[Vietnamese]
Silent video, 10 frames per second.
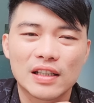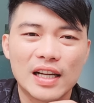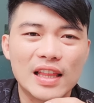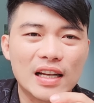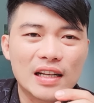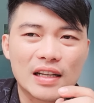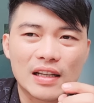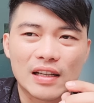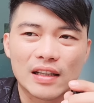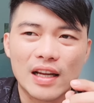cái tình
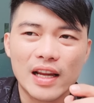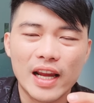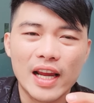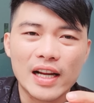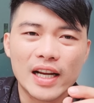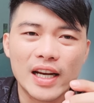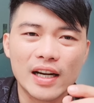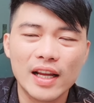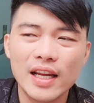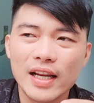cái nghĩa cái
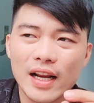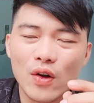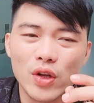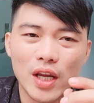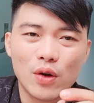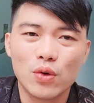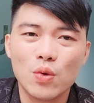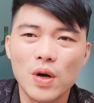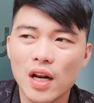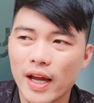triết lý cái nói chuyện của
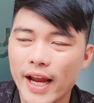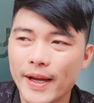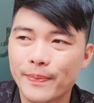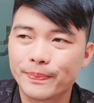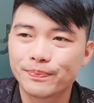chú rất là hay